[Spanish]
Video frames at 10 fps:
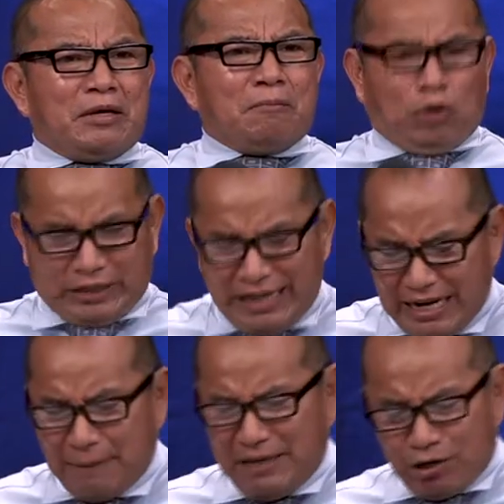Porque el
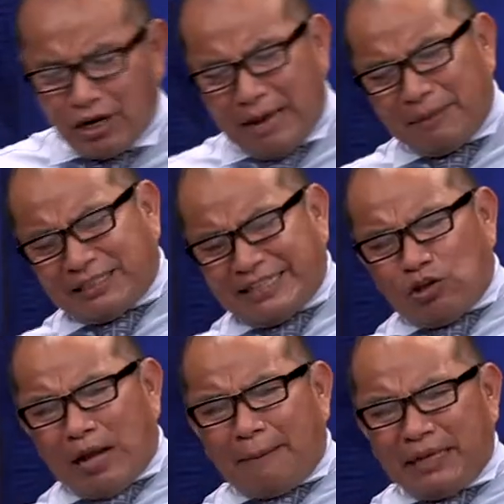enemigo le ha
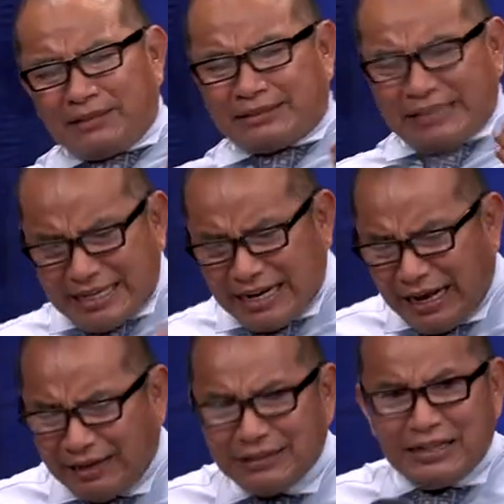metido la
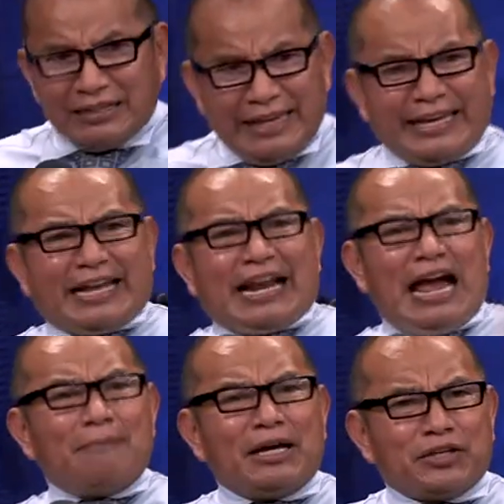mentira de que
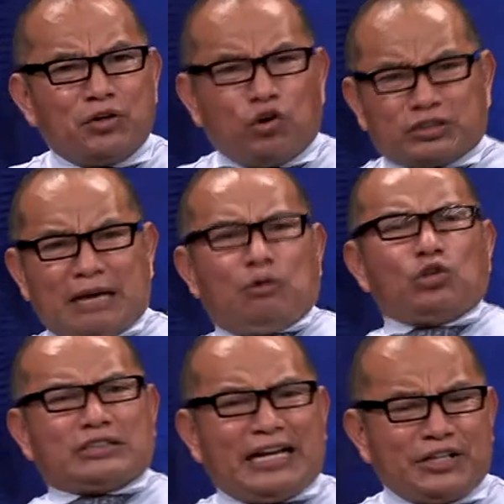clama a Dios, que
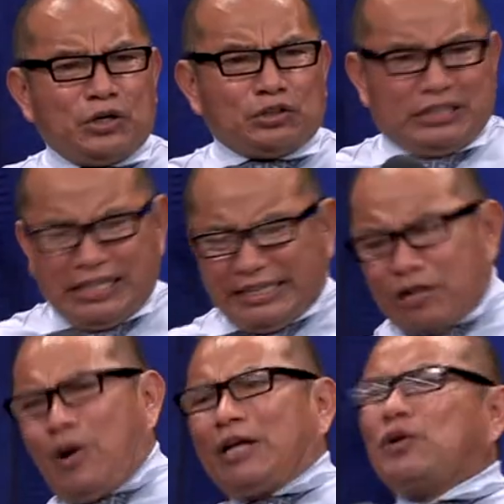busca a Dios y que
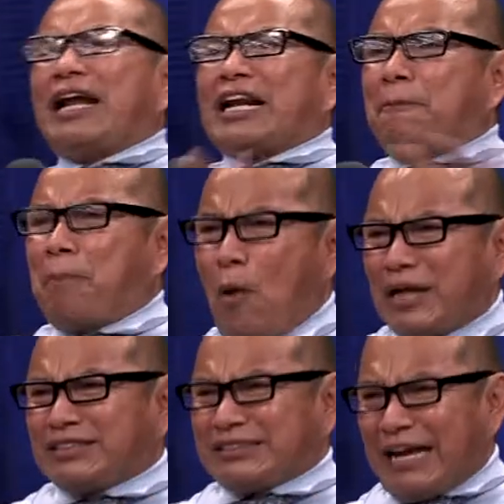no hay una
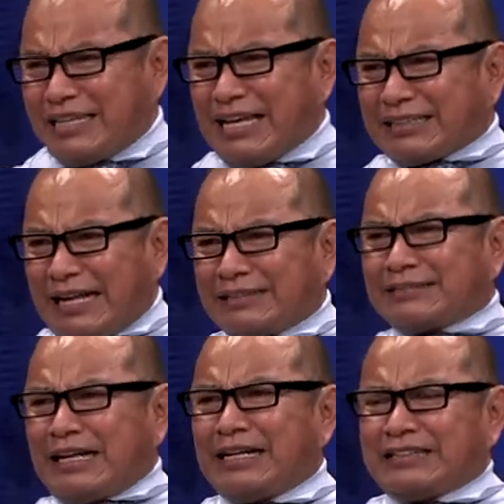respuesta ahí de
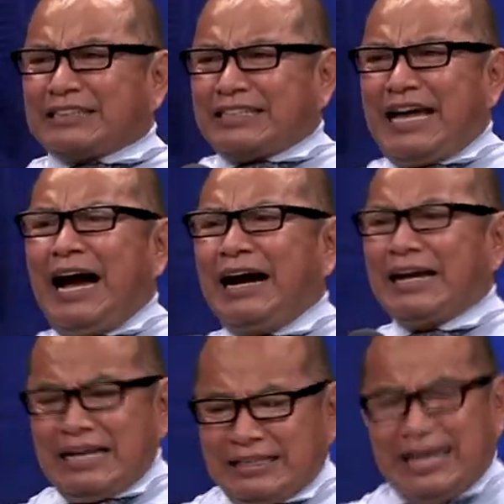tanta
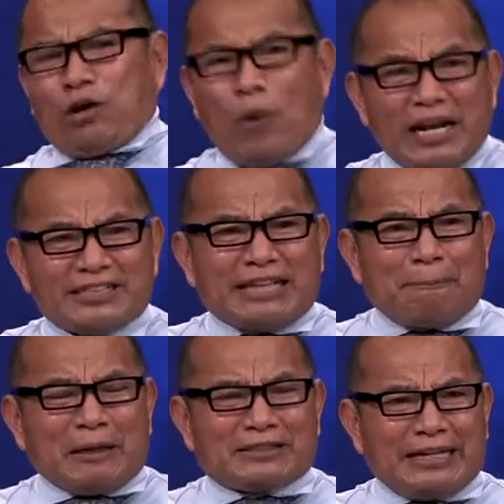necesidad de la cual está
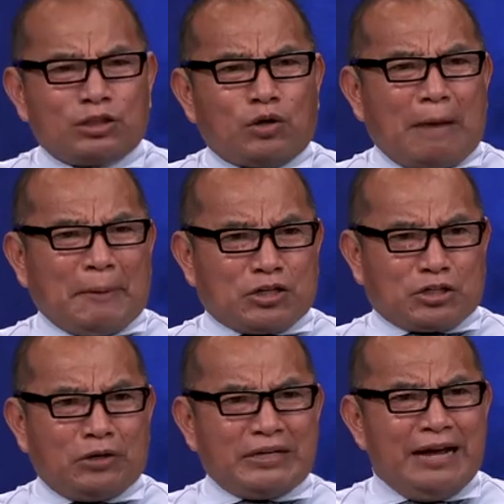pasando la
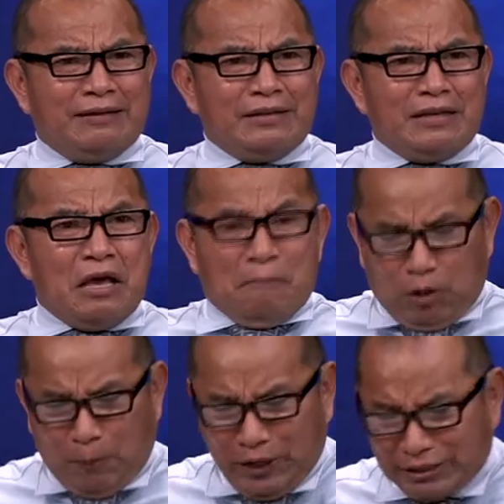persona.
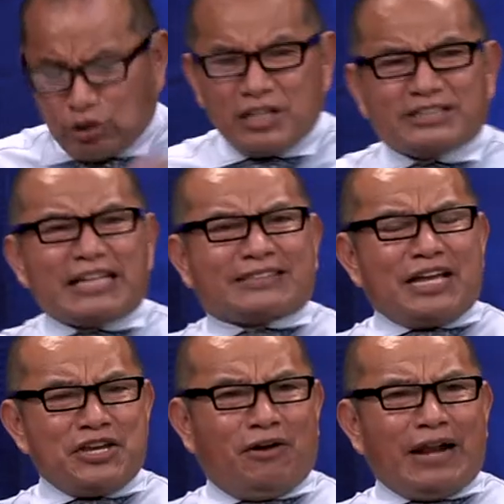Pero por eso dice el
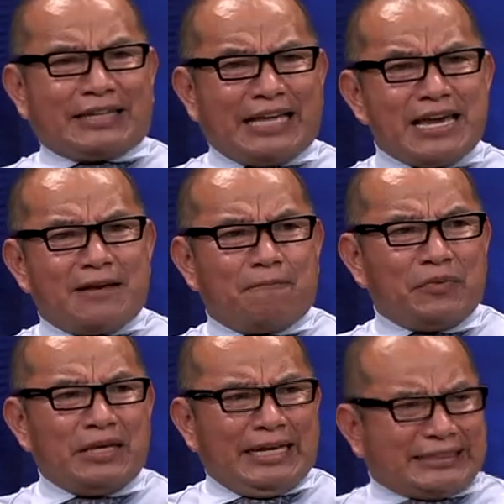Señor
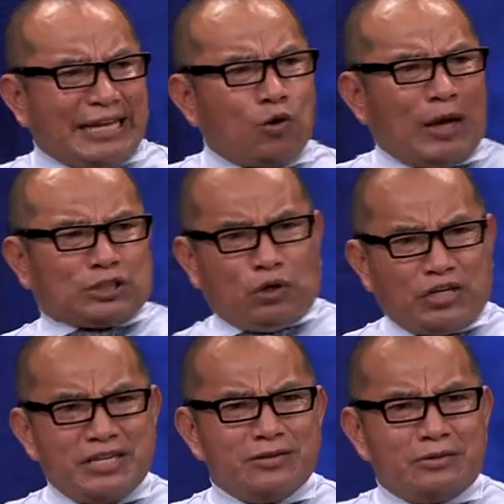aquí, es que no has
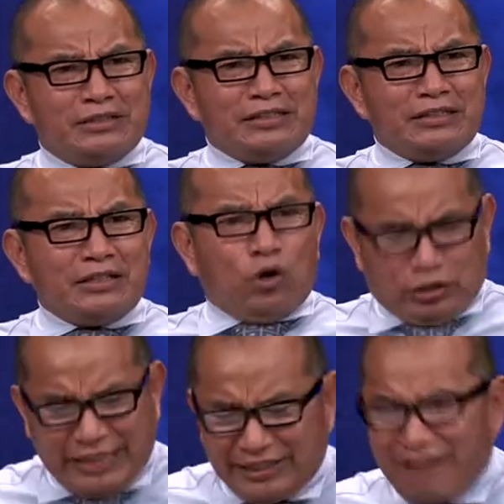oído. O
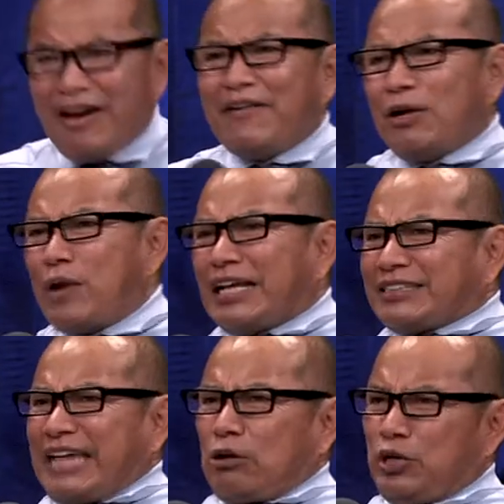sea, debe haber una
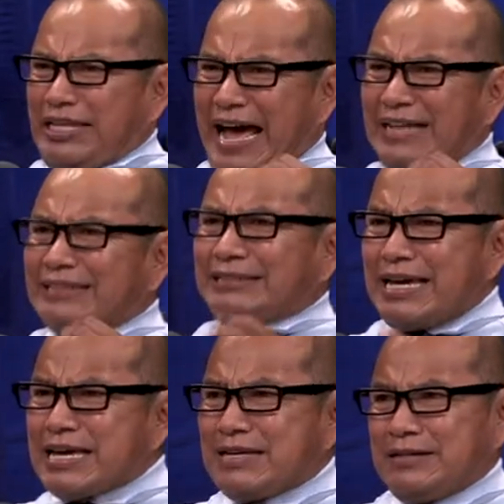seguridad en
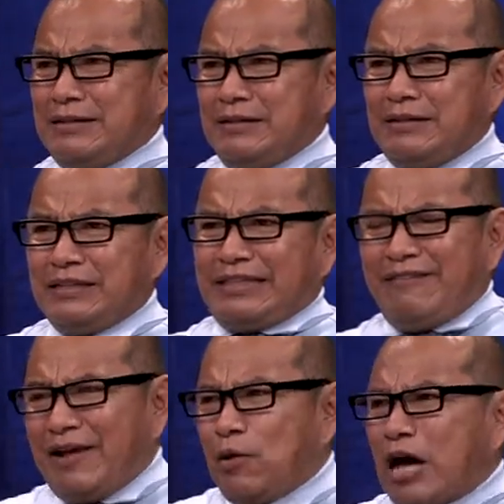ti, debe haber una